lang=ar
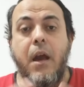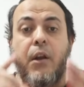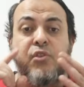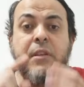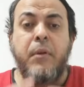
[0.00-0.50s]

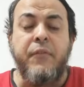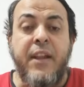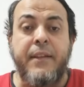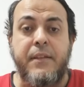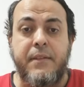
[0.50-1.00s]
الرسول صلى قال في
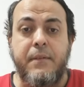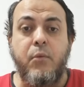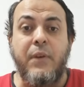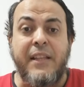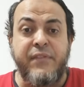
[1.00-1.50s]
الحديث
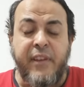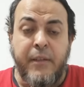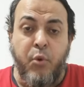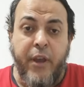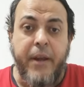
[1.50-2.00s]
والحديث في صحيح
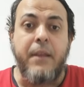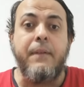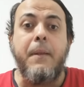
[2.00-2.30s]
البخاري